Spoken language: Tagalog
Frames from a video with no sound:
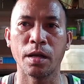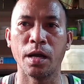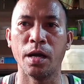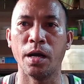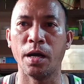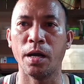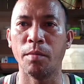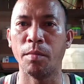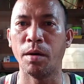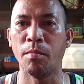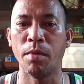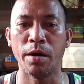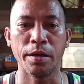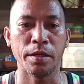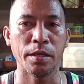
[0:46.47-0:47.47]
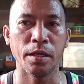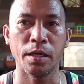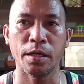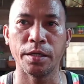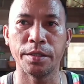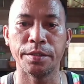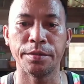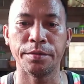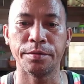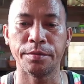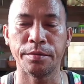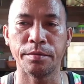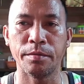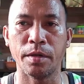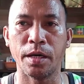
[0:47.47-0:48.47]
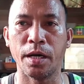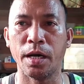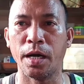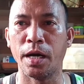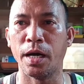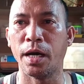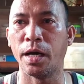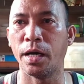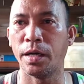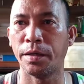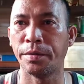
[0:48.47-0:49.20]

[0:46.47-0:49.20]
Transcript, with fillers: kababa rin ng uh,